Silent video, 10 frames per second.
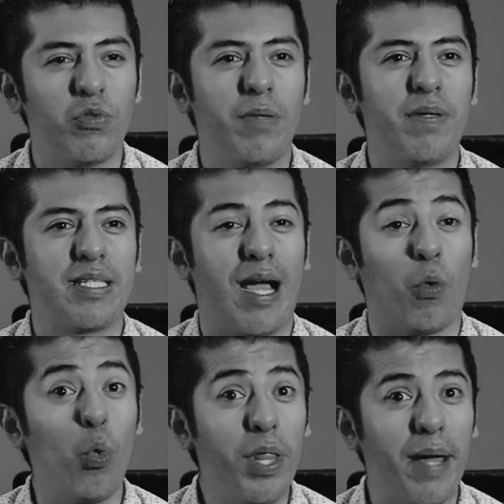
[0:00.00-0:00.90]
una pieza
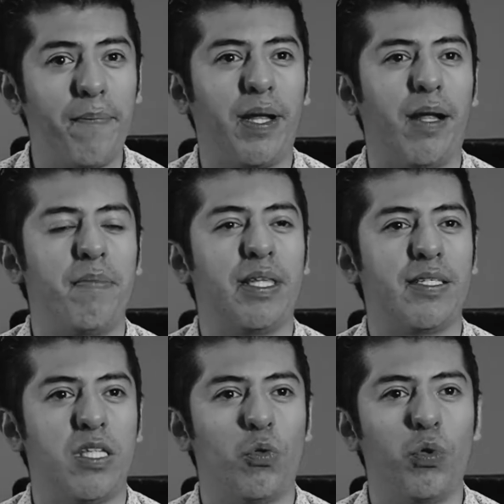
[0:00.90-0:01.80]
aguda para mi
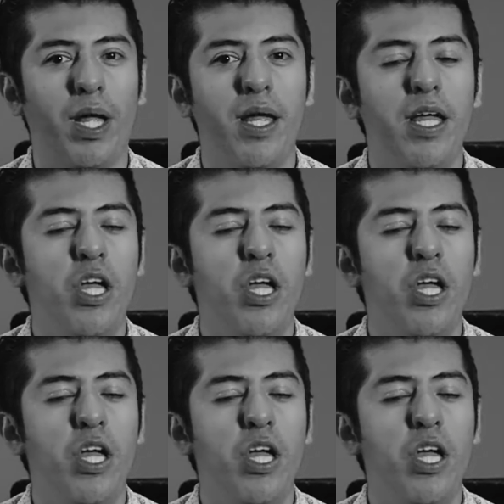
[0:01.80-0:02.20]
tesitura.